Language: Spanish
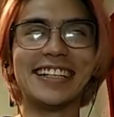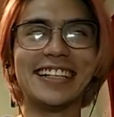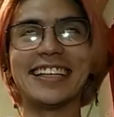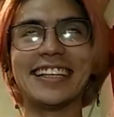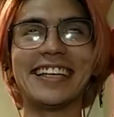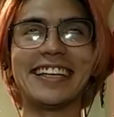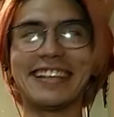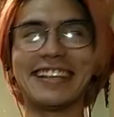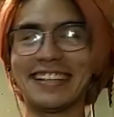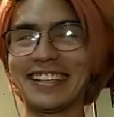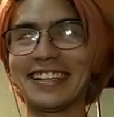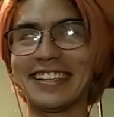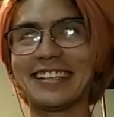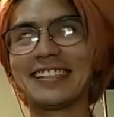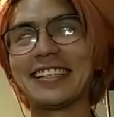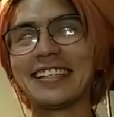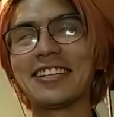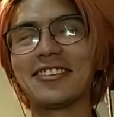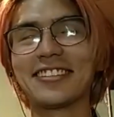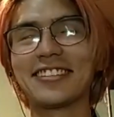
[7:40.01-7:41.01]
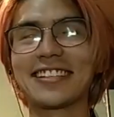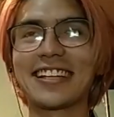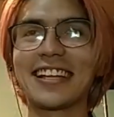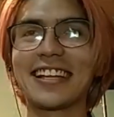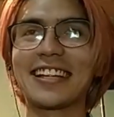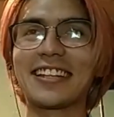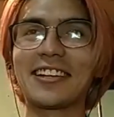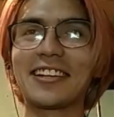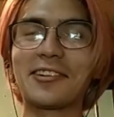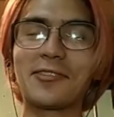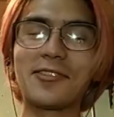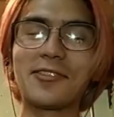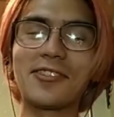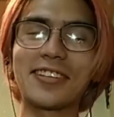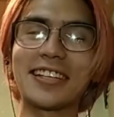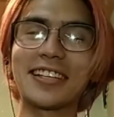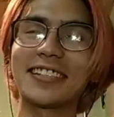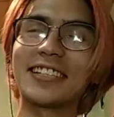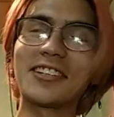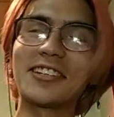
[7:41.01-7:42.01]
Y, y, sí, o sea, te juro
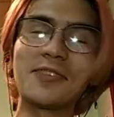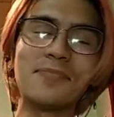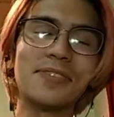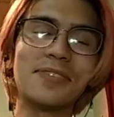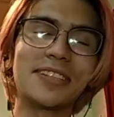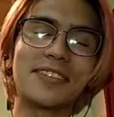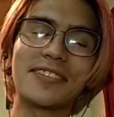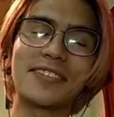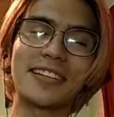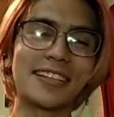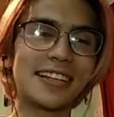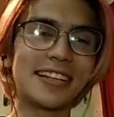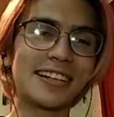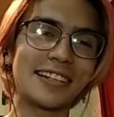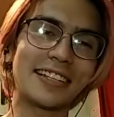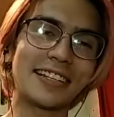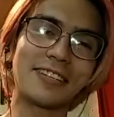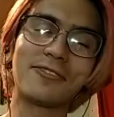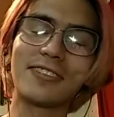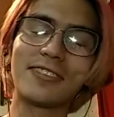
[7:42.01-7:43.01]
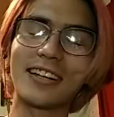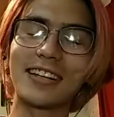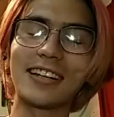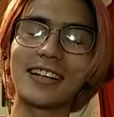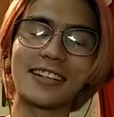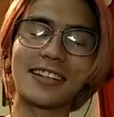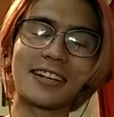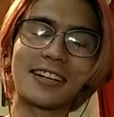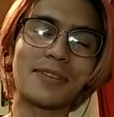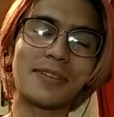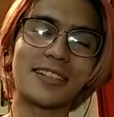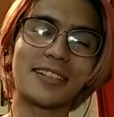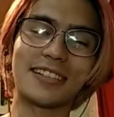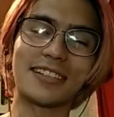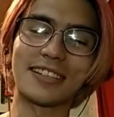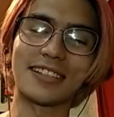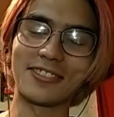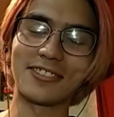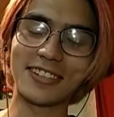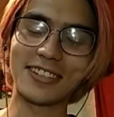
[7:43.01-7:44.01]
que así como se veían de ridículas las
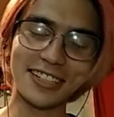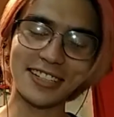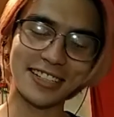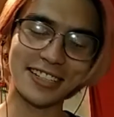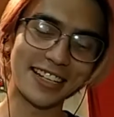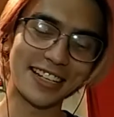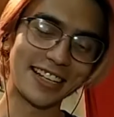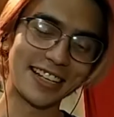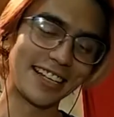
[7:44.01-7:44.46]
dramatizaciones,